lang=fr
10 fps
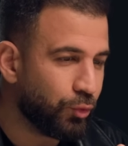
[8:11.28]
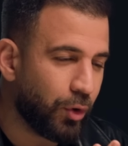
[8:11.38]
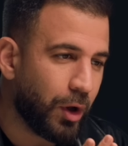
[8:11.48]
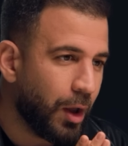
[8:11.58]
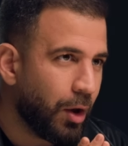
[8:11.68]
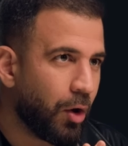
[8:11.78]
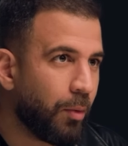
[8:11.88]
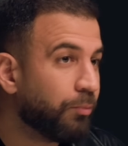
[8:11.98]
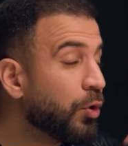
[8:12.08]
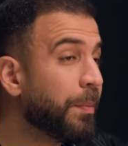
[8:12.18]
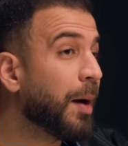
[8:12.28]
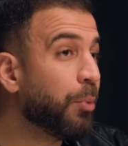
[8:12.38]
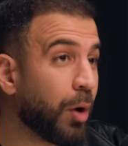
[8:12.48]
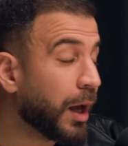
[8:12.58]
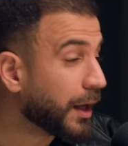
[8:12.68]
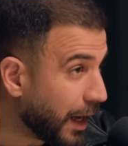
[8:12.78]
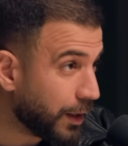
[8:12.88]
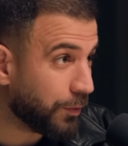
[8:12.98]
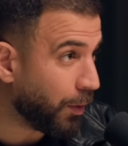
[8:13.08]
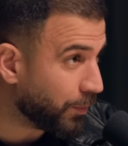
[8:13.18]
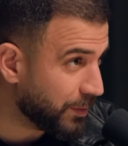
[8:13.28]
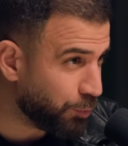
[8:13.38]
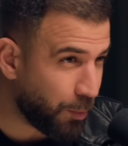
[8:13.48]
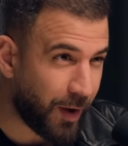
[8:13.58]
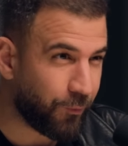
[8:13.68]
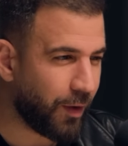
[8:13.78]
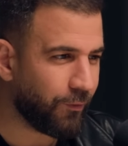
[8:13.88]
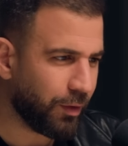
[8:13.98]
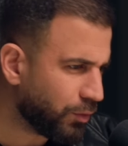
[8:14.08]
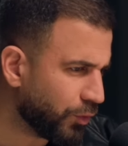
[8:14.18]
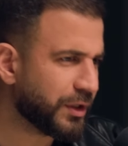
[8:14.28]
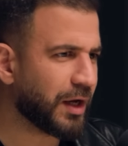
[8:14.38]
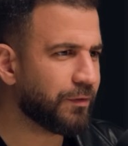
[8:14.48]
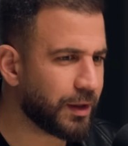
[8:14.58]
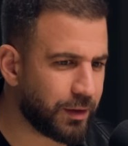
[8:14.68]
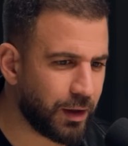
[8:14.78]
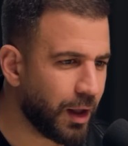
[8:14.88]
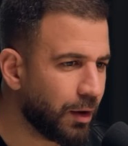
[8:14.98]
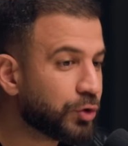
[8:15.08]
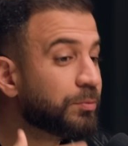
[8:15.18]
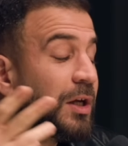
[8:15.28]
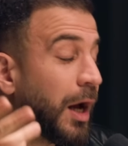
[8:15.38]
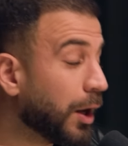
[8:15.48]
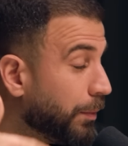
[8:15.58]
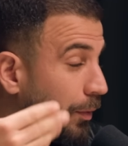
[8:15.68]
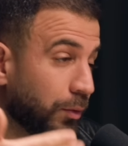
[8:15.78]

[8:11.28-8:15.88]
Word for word: où, euh, euh, tu vois, par rapport à un charisme, par exemple, qui peut parfois, quand il arrive avec des. Je dis charisme parce